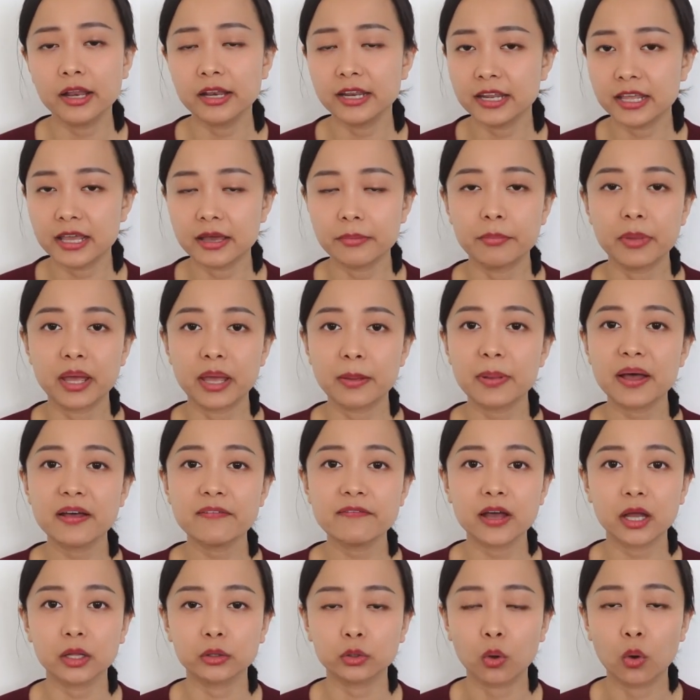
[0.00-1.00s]
你也没
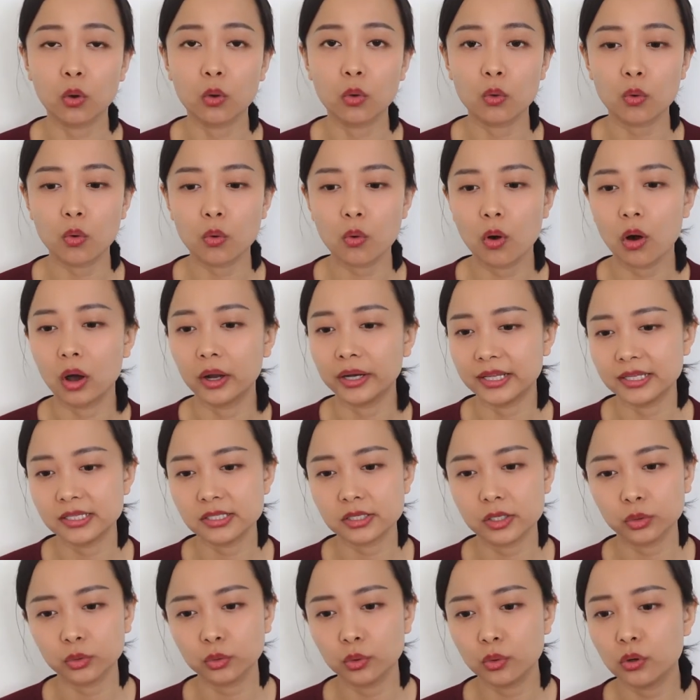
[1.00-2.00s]
办法通过那
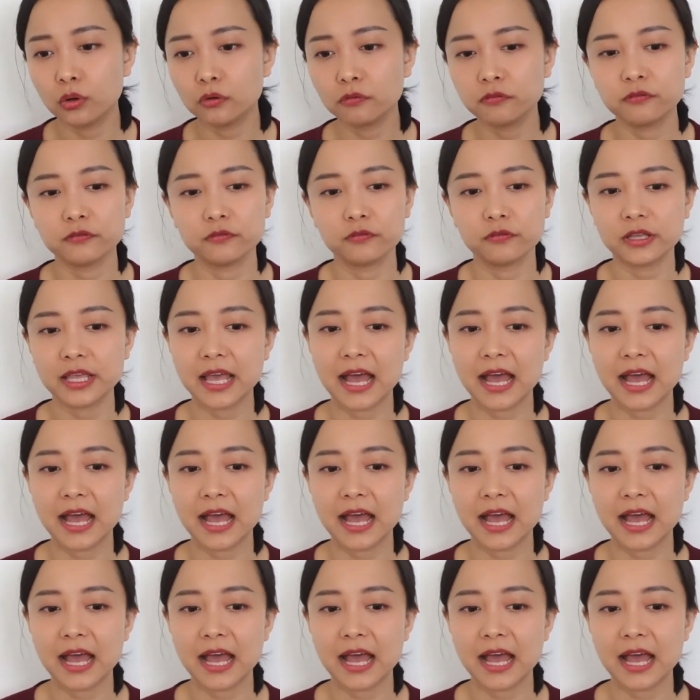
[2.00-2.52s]
些托福、